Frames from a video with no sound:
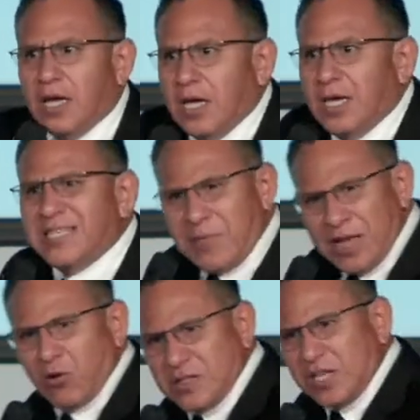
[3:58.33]
¿Y saben
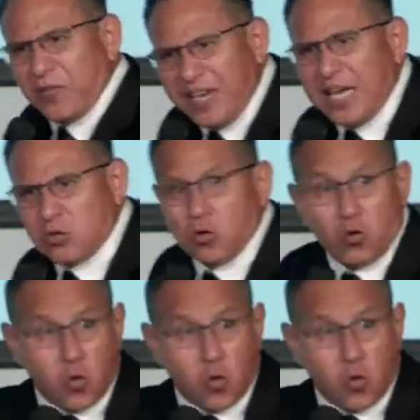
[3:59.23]
lo que significa eso?